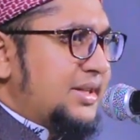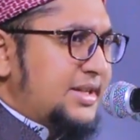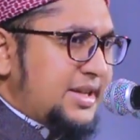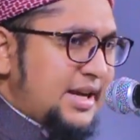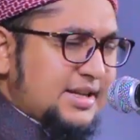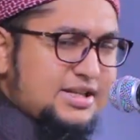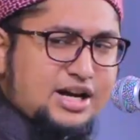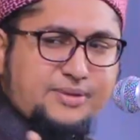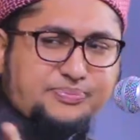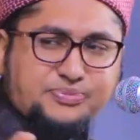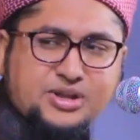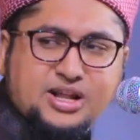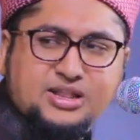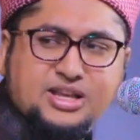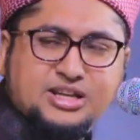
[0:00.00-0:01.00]
স্টেজে
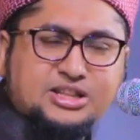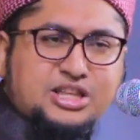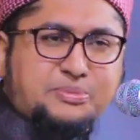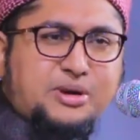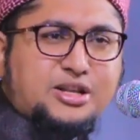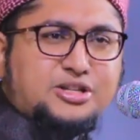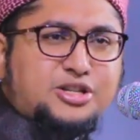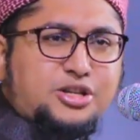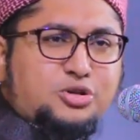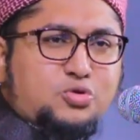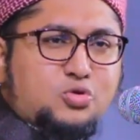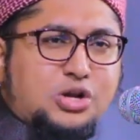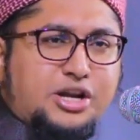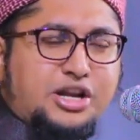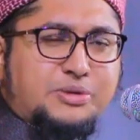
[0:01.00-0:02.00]
আপনারা দেখতে পাচ্ছেন
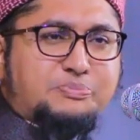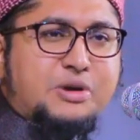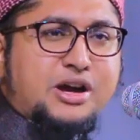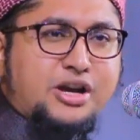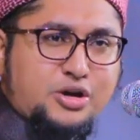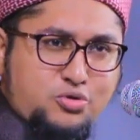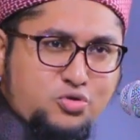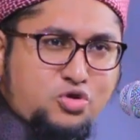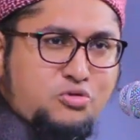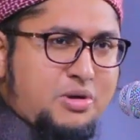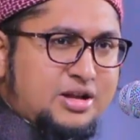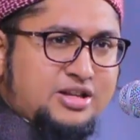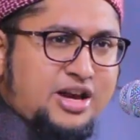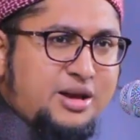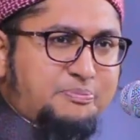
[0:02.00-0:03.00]
কোরআনের পাখিগুলোর
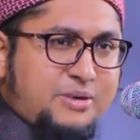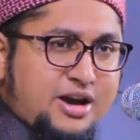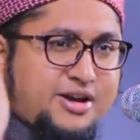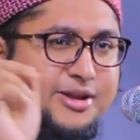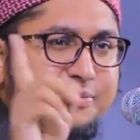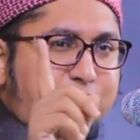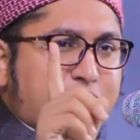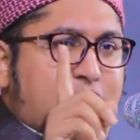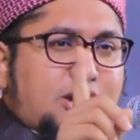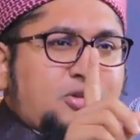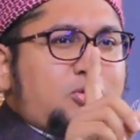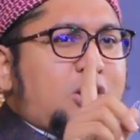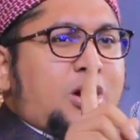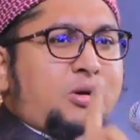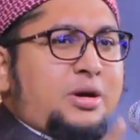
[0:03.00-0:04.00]
মাথায় পাগড়ি প্রদান
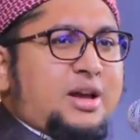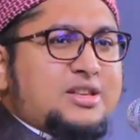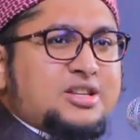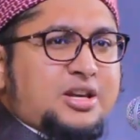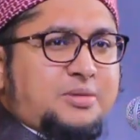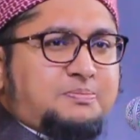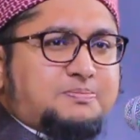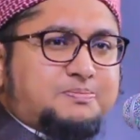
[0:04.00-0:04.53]
করা হয়েছে